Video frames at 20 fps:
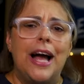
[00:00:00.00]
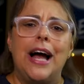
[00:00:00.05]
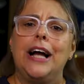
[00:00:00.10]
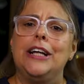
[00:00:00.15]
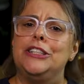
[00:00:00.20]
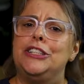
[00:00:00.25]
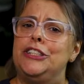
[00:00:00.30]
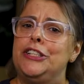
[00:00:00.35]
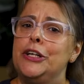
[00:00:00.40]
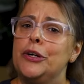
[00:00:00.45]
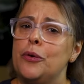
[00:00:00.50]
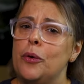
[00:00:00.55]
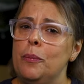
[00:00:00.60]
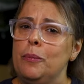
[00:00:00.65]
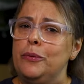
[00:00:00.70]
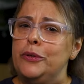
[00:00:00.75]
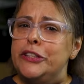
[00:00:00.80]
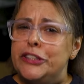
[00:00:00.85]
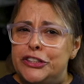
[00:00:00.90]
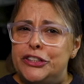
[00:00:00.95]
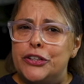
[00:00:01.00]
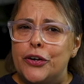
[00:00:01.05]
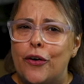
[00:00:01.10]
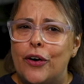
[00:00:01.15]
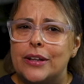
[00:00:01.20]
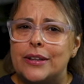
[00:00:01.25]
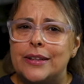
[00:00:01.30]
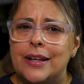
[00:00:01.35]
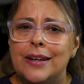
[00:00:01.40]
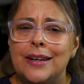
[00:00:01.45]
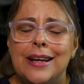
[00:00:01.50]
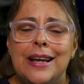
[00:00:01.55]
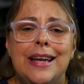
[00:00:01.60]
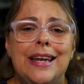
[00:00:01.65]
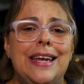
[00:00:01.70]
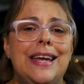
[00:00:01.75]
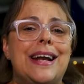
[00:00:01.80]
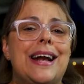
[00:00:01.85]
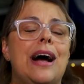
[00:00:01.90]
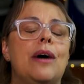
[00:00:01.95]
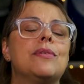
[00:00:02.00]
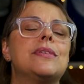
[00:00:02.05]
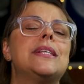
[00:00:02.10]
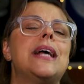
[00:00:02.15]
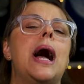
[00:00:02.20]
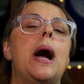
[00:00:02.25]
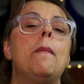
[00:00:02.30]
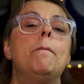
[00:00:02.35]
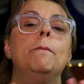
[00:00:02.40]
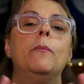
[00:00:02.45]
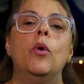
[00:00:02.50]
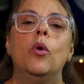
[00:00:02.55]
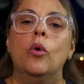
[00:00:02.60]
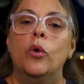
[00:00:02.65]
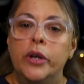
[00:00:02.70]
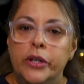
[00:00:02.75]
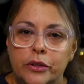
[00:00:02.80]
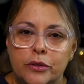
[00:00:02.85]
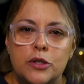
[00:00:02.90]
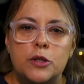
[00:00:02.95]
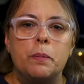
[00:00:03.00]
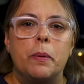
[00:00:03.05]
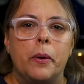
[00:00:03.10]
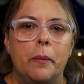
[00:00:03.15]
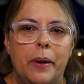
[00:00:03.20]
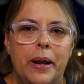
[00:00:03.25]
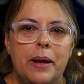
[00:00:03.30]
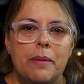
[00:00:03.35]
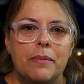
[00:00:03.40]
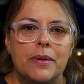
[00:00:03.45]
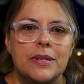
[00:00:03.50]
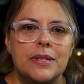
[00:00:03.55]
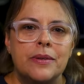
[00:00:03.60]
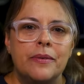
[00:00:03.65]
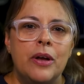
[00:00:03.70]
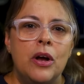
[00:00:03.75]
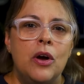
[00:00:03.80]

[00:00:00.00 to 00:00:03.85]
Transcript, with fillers: agir como idiota e causar muitos problemas.